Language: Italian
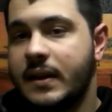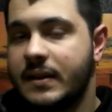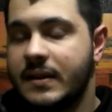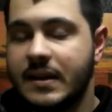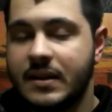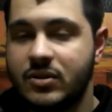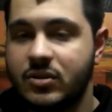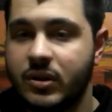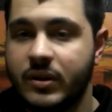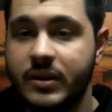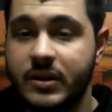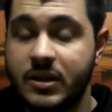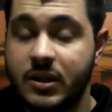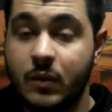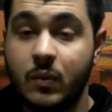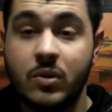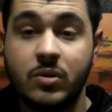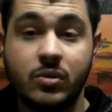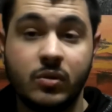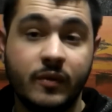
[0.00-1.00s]
della, storia di Star
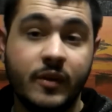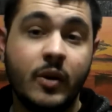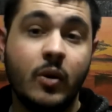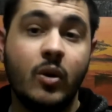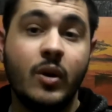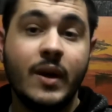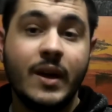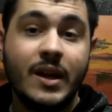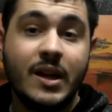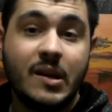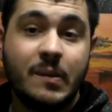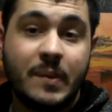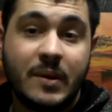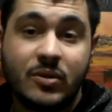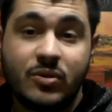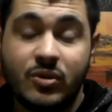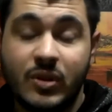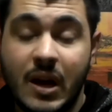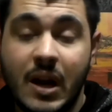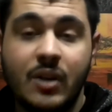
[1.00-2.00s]
Wars, ovvero il
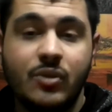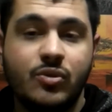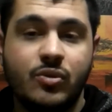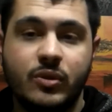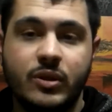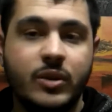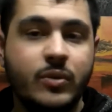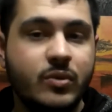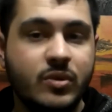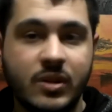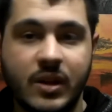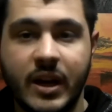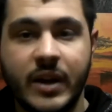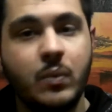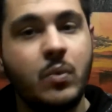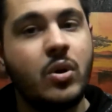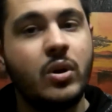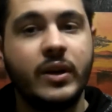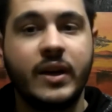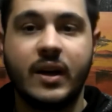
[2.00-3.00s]
personaggio di Luke
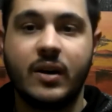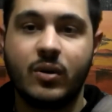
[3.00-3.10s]
Skywalker,